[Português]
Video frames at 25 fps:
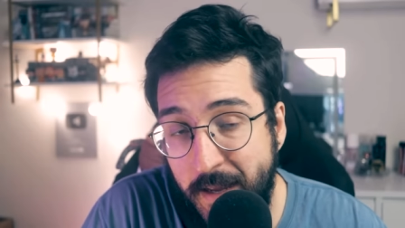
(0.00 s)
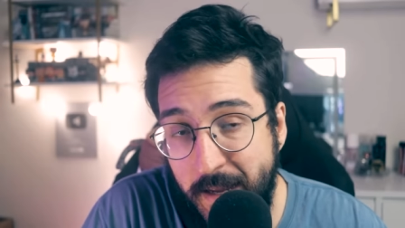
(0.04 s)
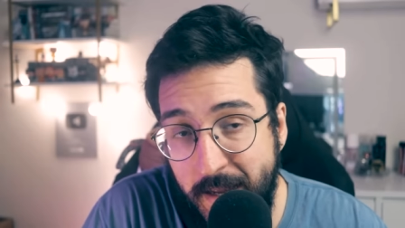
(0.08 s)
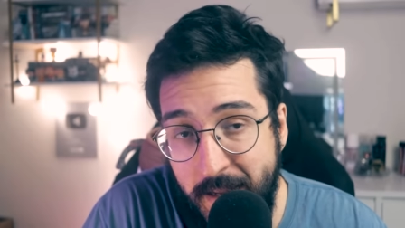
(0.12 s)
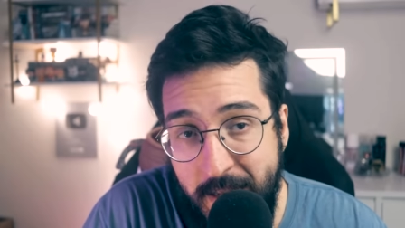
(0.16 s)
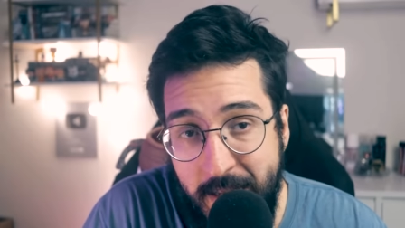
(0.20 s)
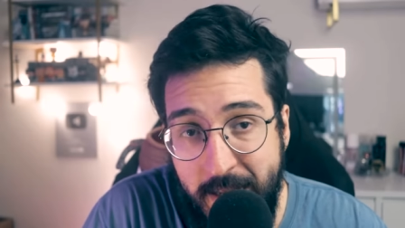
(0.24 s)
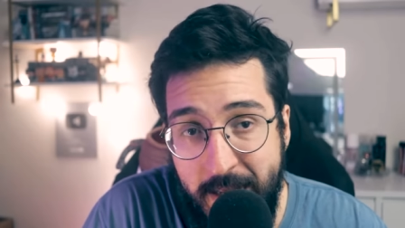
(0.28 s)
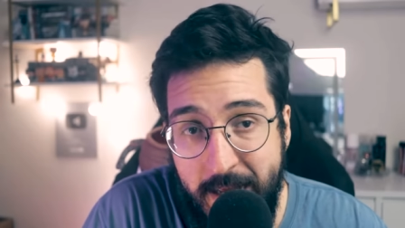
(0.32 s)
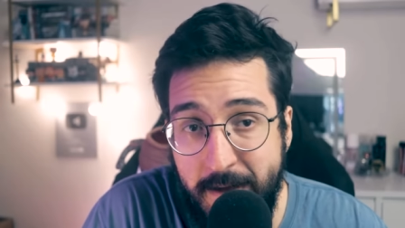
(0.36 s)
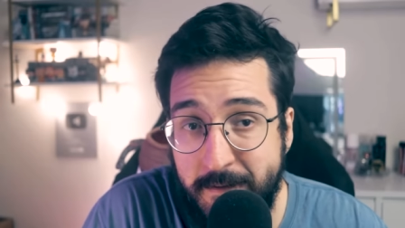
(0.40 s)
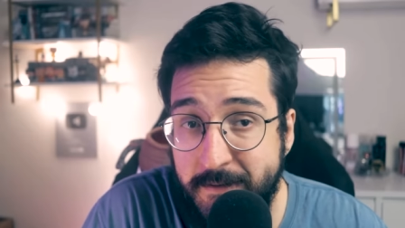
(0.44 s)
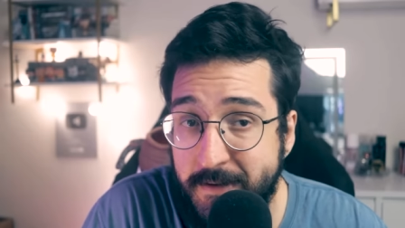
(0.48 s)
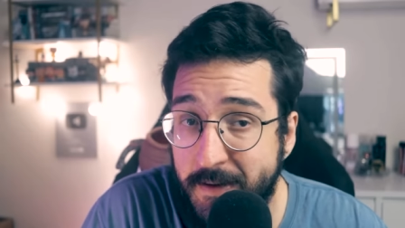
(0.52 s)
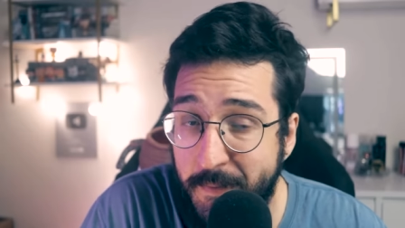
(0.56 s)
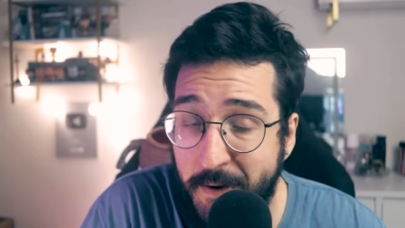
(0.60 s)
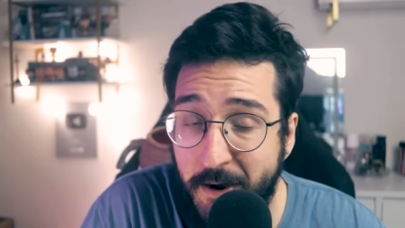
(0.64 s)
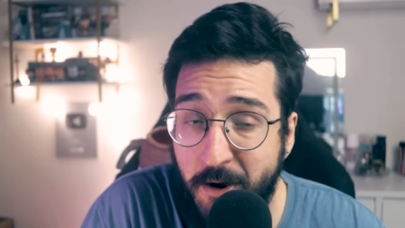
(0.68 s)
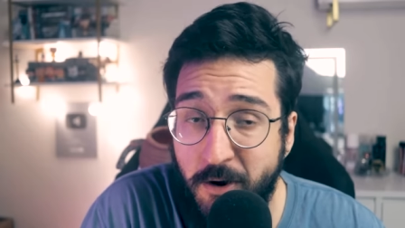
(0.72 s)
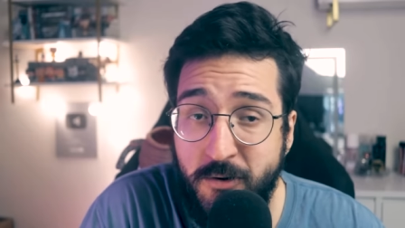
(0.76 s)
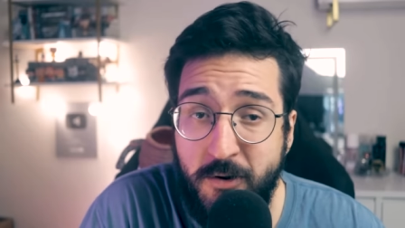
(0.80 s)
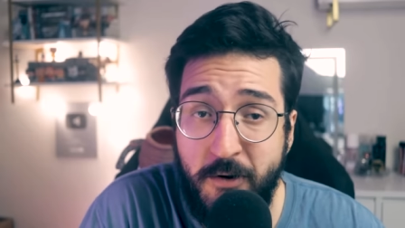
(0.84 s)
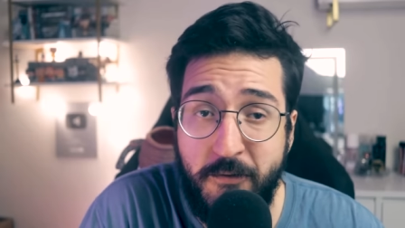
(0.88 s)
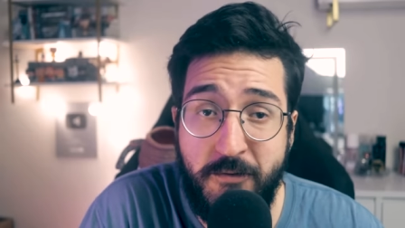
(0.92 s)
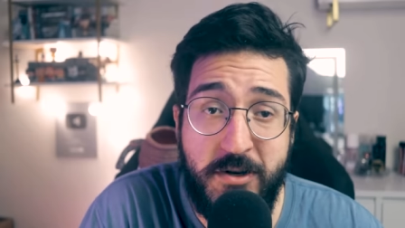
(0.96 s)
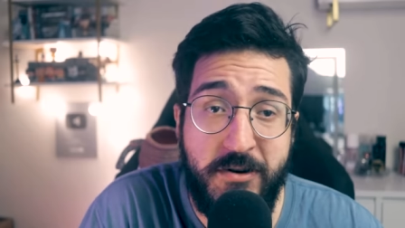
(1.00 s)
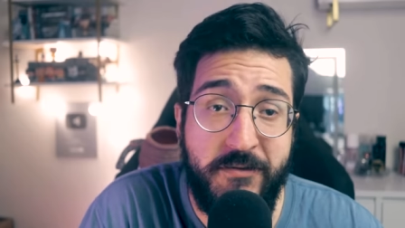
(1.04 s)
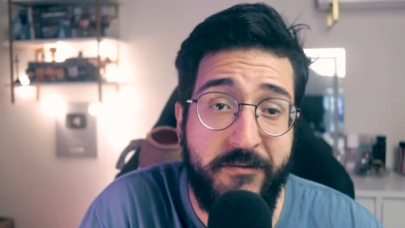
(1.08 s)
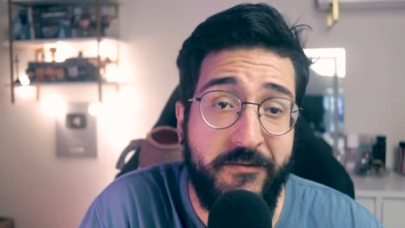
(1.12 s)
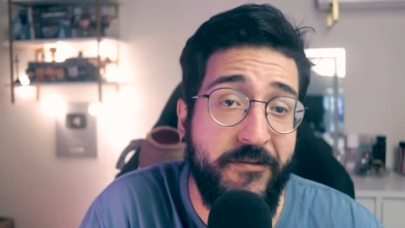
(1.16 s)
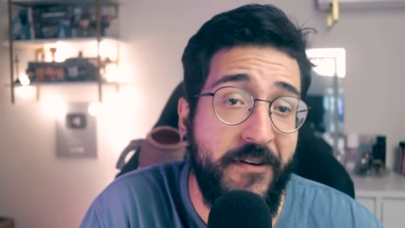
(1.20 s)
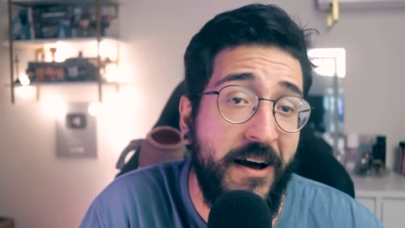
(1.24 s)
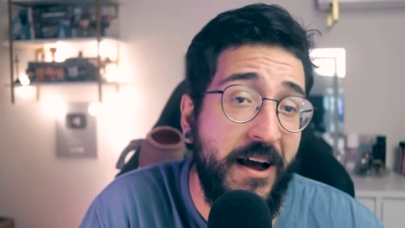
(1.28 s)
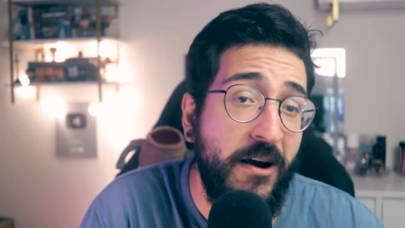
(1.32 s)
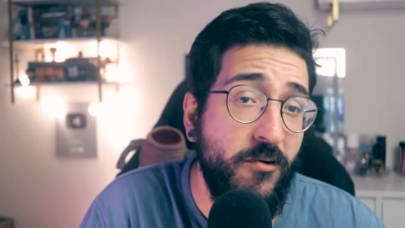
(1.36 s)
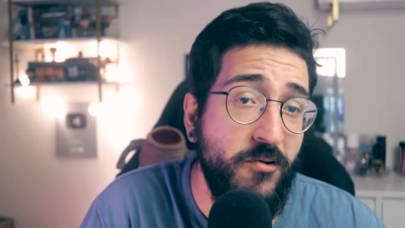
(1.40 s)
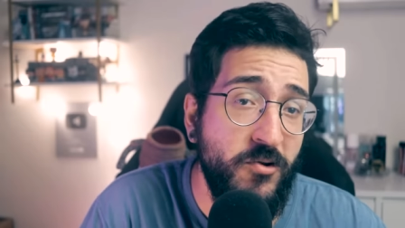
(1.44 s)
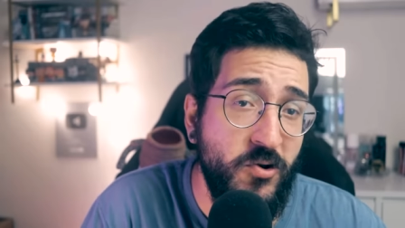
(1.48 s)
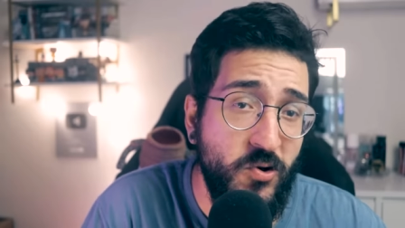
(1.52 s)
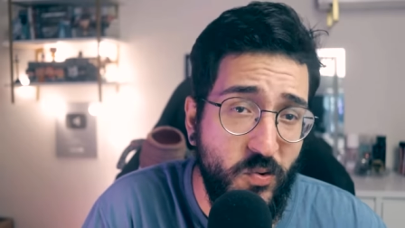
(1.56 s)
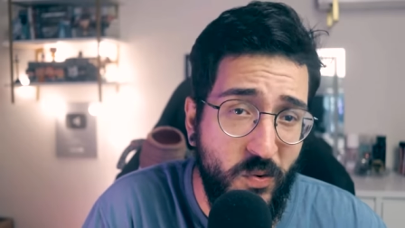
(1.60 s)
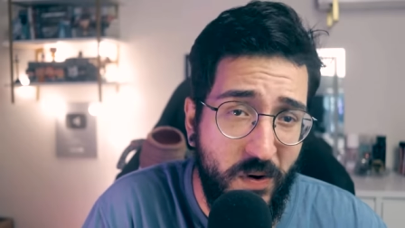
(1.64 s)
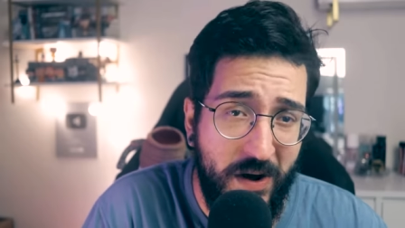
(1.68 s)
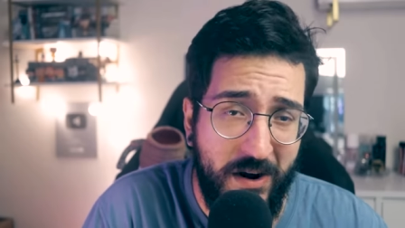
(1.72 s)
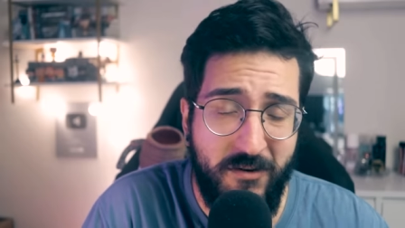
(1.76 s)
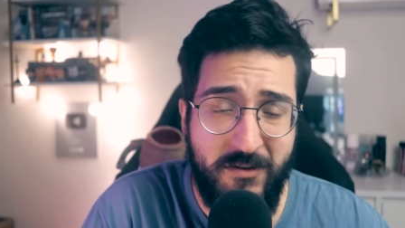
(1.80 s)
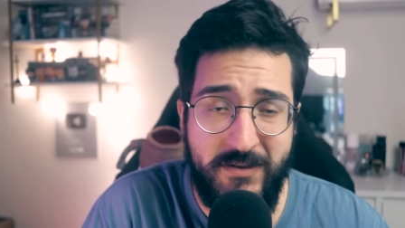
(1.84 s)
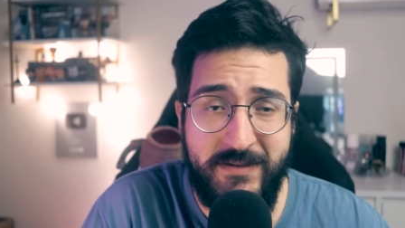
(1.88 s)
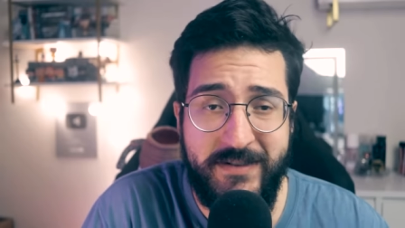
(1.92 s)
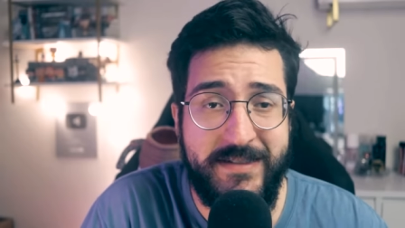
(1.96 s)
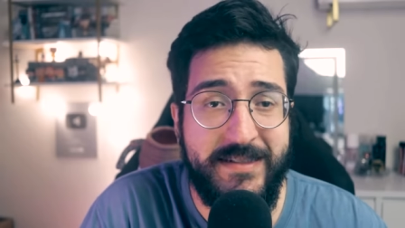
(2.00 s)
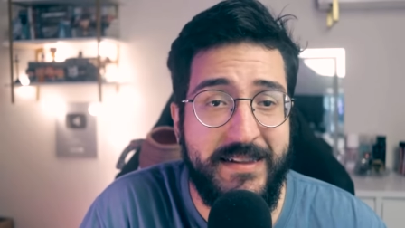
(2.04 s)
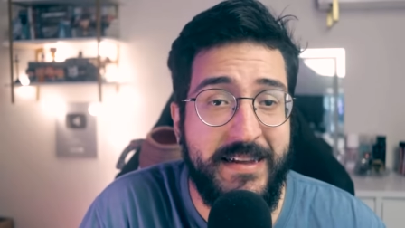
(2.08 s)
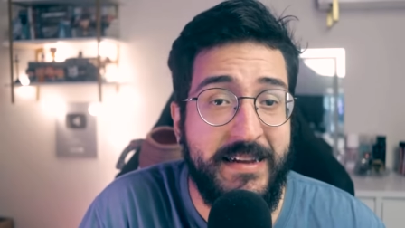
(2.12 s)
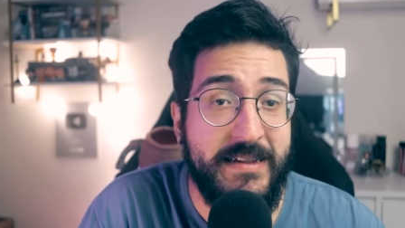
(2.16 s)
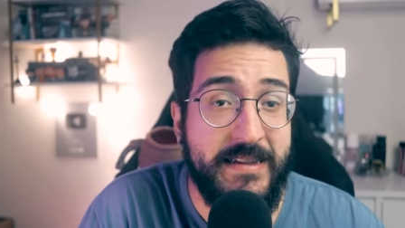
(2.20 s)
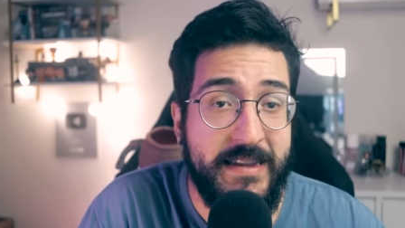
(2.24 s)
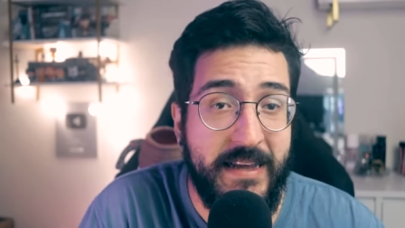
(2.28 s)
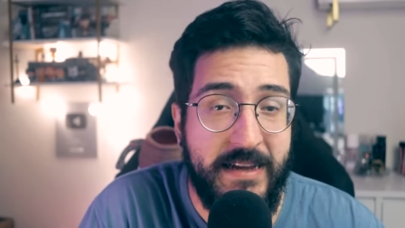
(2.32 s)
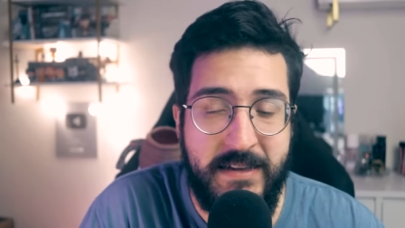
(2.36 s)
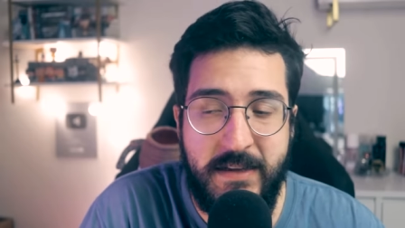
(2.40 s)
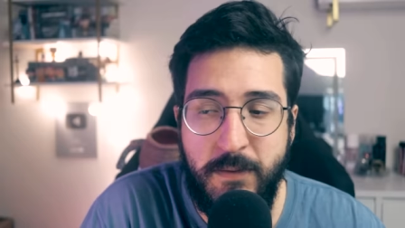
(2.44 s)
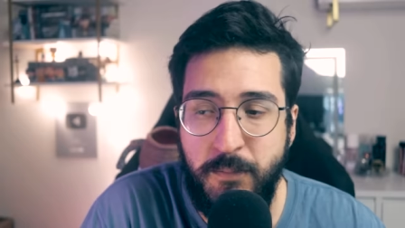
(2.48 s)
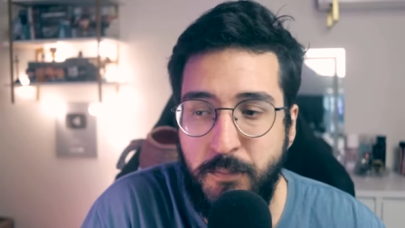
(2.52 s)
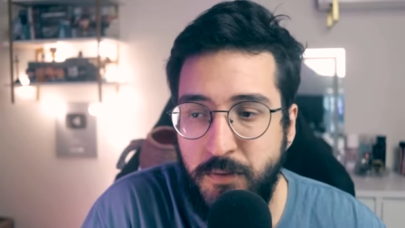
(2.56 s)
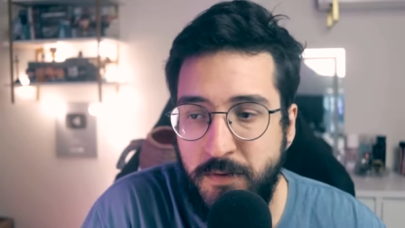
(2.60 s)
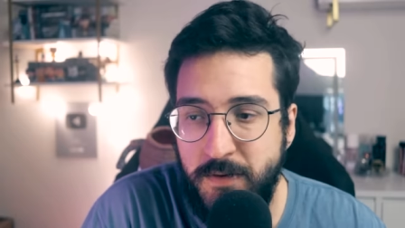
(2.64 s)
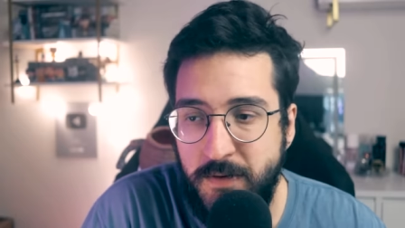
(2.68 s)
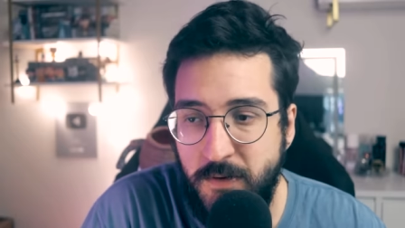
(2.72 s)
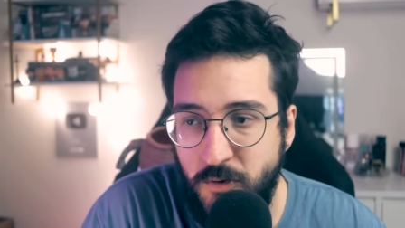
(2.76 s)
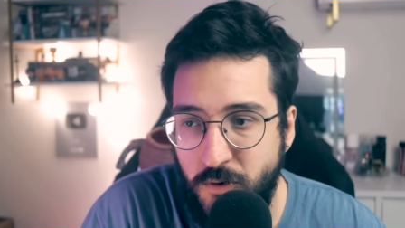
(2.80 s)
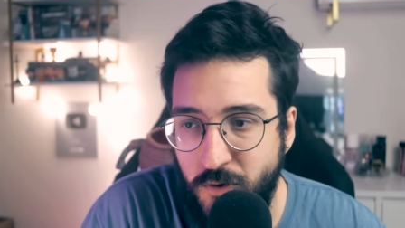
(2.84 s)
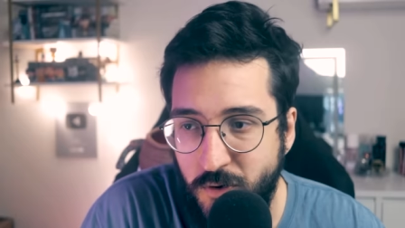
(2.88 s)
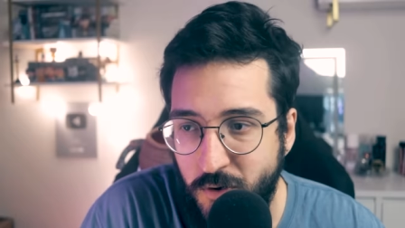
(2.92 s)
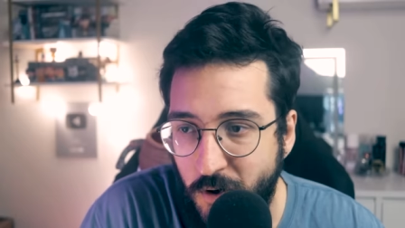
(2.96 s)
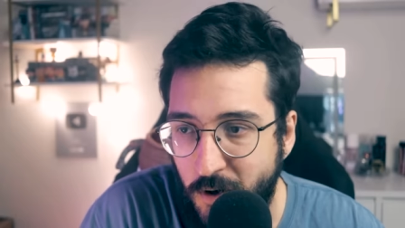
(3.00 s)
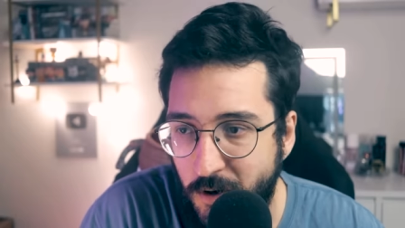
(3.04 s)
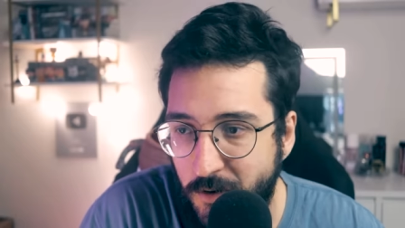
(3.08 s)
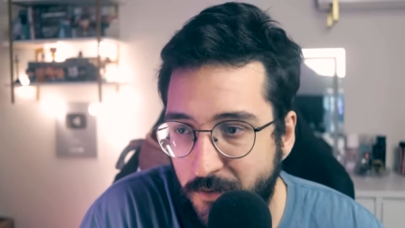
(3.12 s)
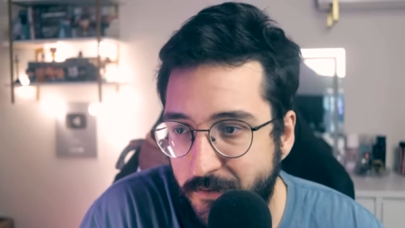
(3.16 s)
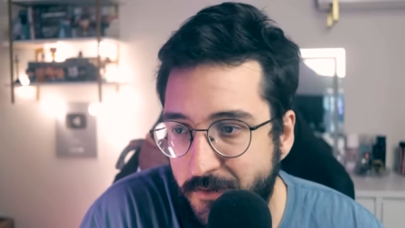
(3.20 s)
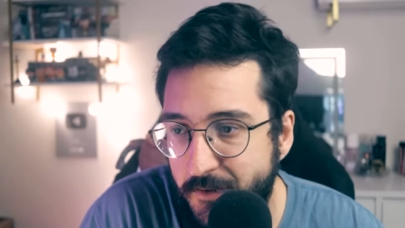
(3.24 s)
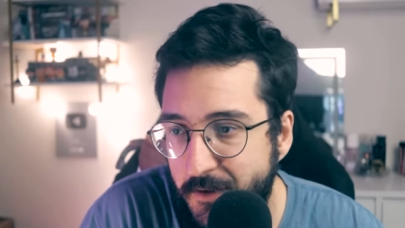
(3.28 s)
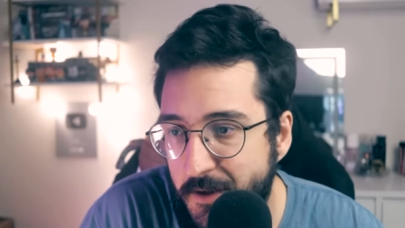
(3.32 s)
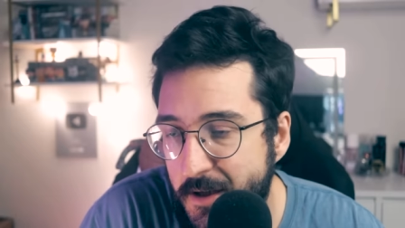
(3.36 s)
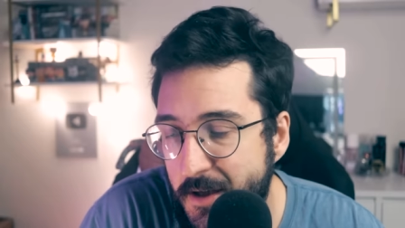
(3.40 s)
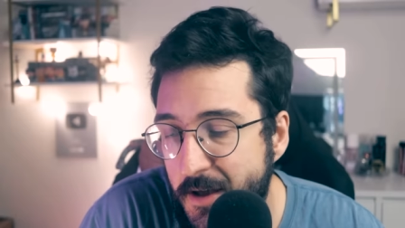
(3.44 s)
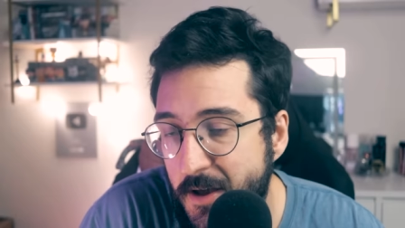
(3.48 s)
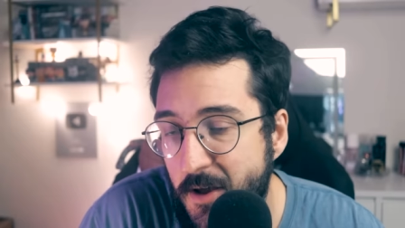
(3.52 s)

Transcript: que se a Microsoft vai continuar com essa tendência para os seus jogos.